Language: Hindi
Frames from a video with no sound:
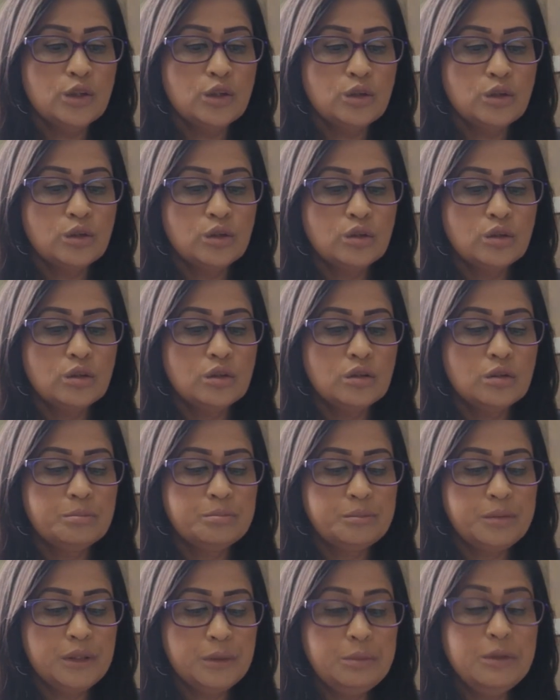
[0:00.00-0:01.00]
तो
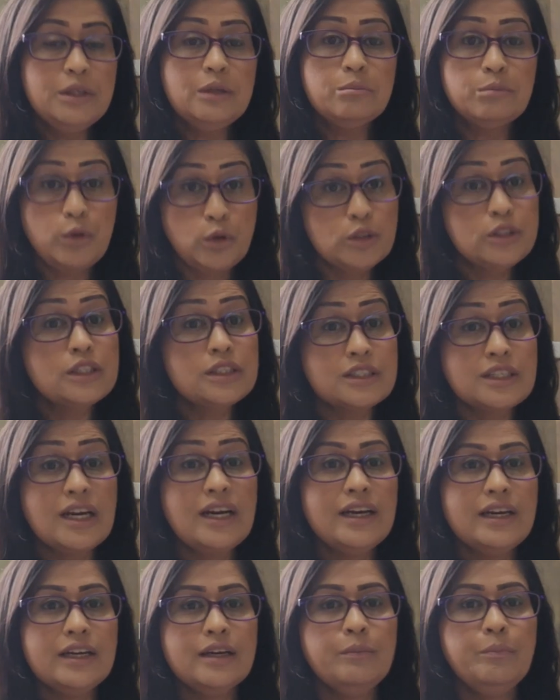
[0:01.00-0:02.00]
फिर भी बहुत
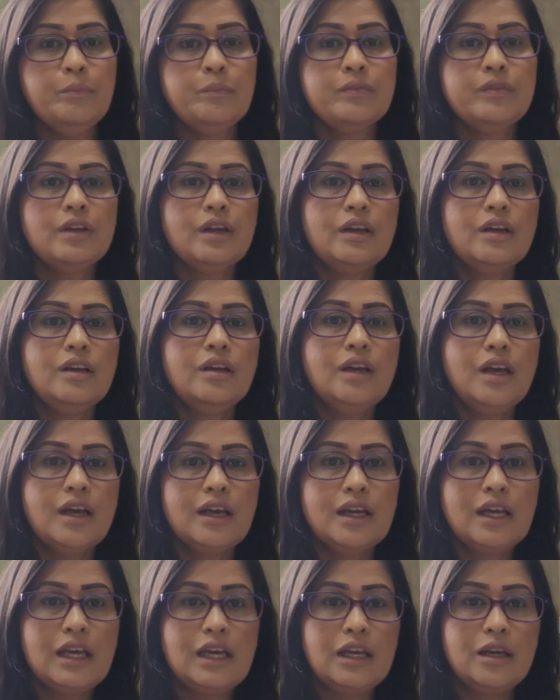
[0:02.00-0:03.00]
अच्छा है यही
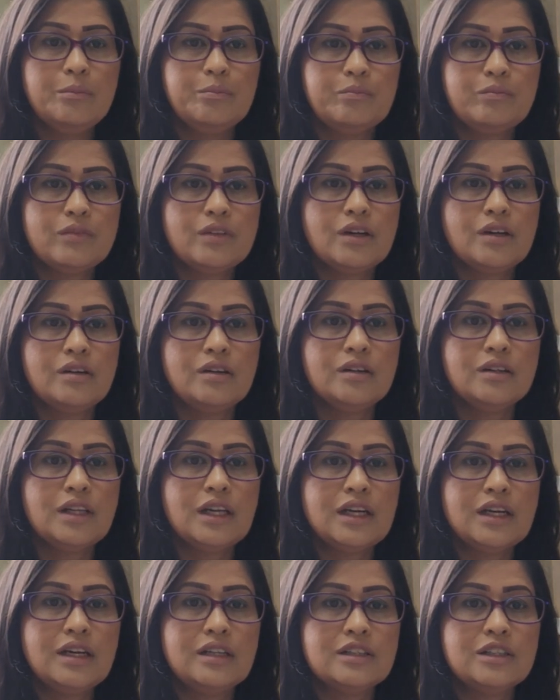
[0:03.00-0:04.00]
है कि अगर
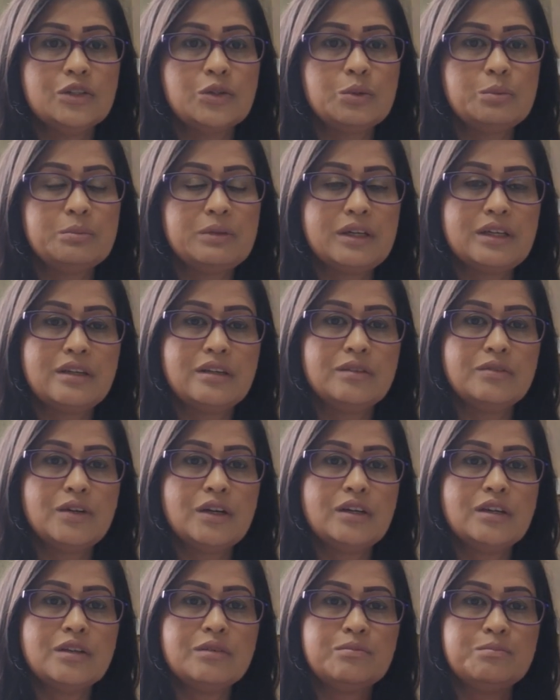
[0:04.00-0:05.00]
देखा जाए तो मैंने
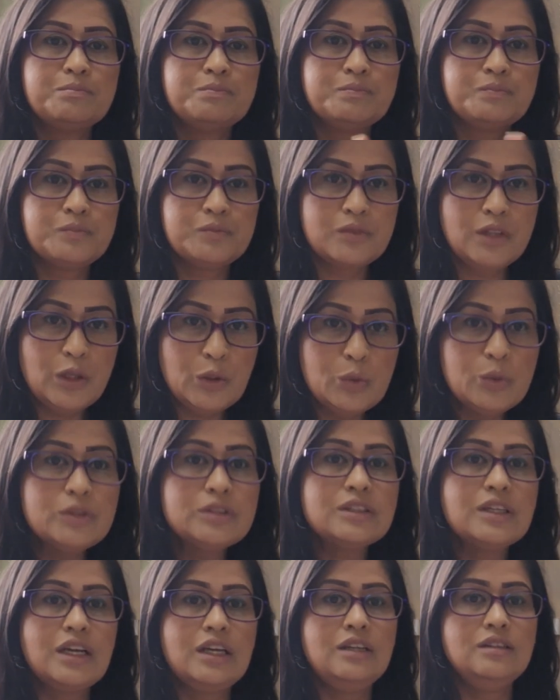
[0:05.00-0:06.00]
अगर
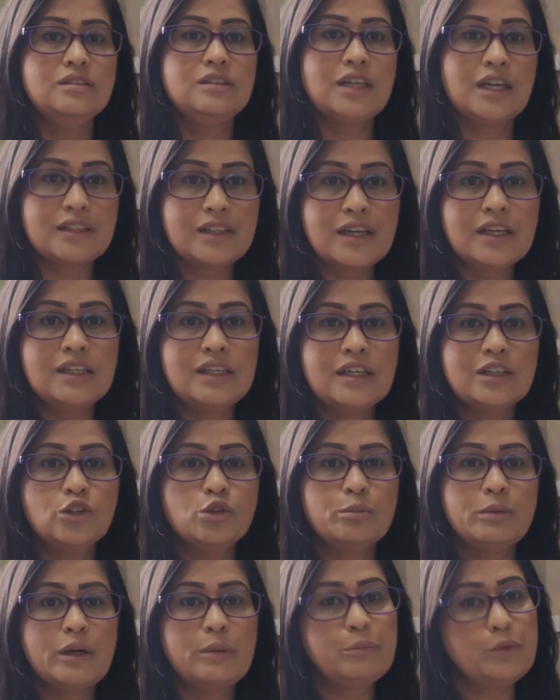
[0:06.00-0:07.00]
लूज़ नहीं ज़्यादा किया
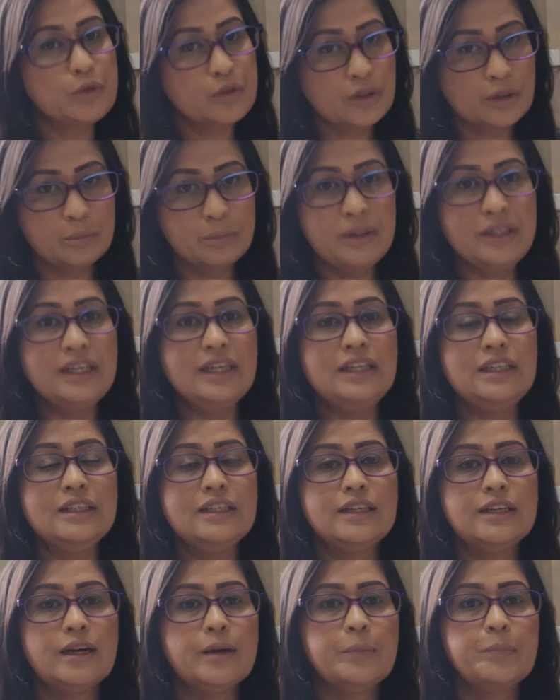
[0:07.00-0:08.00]
तो मैंने पुट ऑन भी नहीं
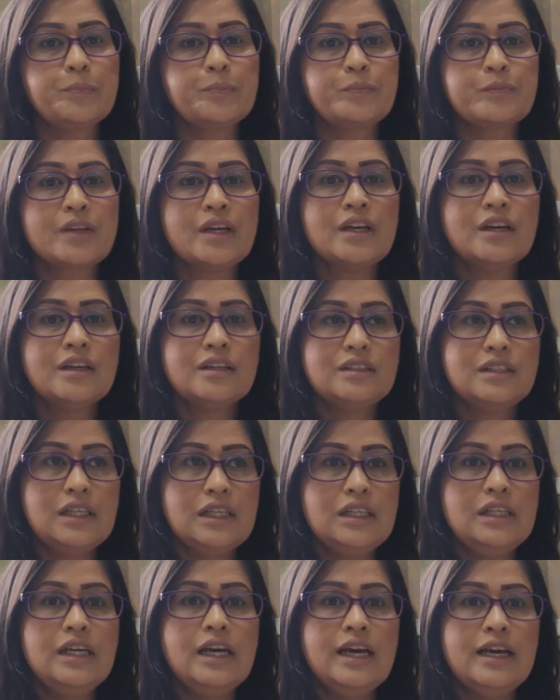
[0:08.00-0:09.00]
किया
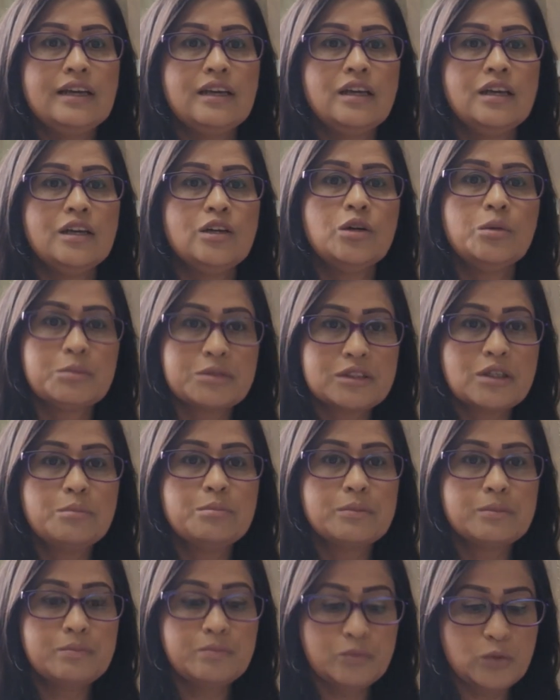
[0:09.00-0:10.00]
यही है कि कम से
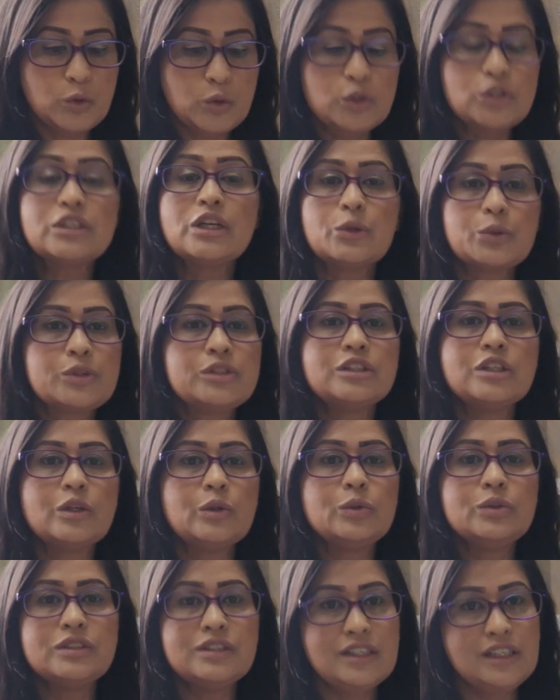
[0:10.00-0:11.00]
कम कुछ ना कुछ तो
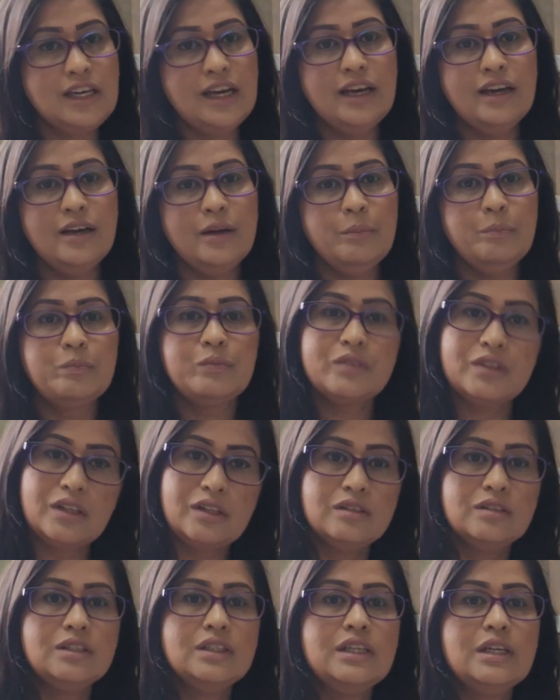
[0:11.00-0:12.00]
लूज़ किया है
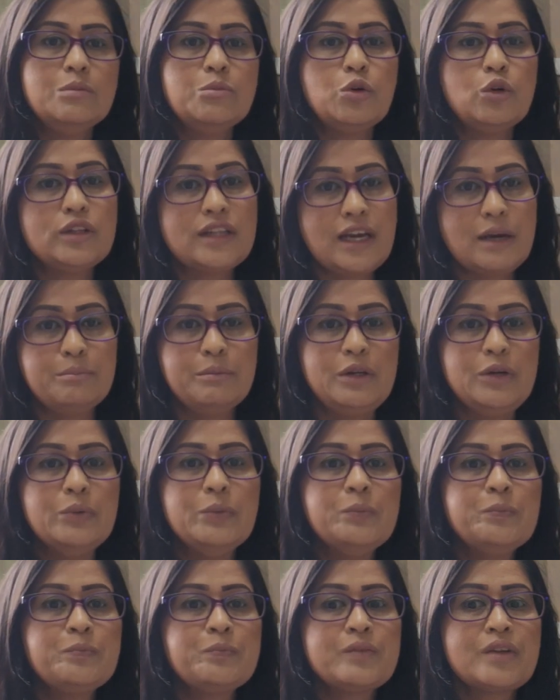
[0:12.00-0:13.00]
इसलिए बहुत हैप्पी हूँ